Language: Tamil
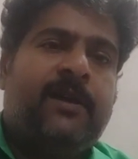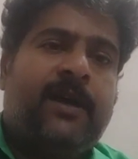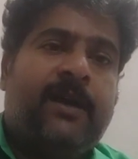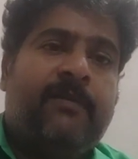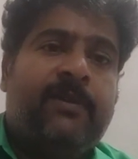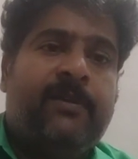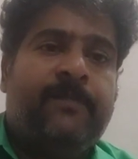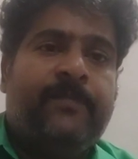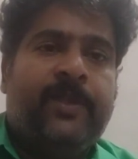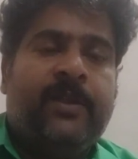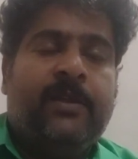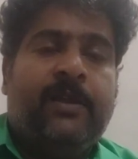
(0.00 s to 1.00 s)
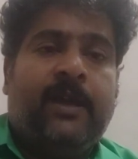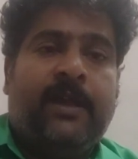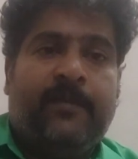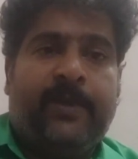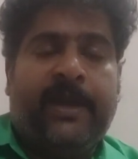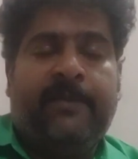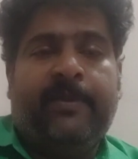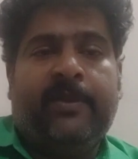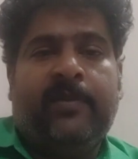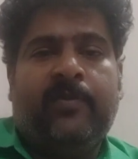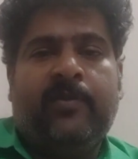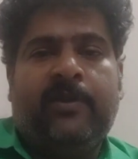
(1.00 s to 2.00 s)
ஆவல் அதை
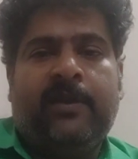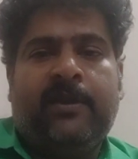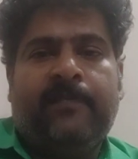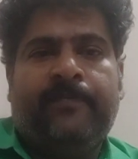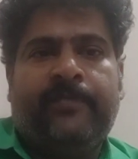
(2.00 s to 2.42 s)
பயன்படுத்தி கொள்ளுங்கள்